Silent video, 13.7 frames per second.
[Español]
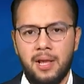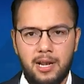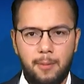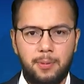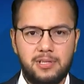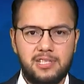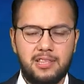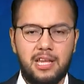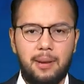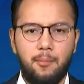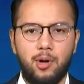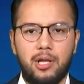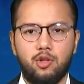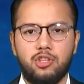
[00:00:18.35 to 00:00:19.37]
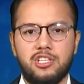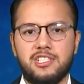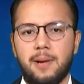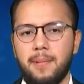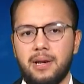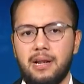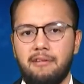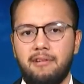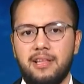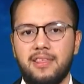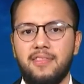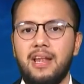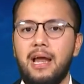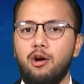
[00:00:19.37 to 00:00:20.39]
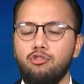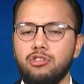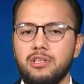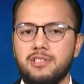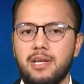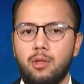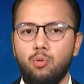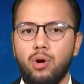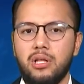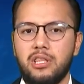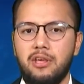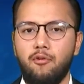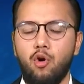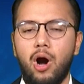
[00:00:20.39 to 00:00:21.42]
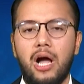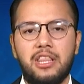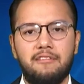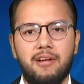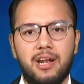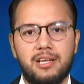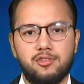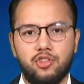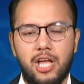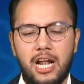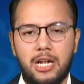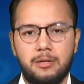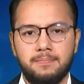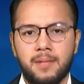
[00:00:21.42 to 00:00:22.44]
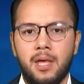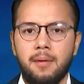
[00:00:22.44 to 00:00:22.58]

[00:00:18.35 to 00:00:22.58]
le presentaremos las noticias más relevantes del acontecer educativo a nivel nacional.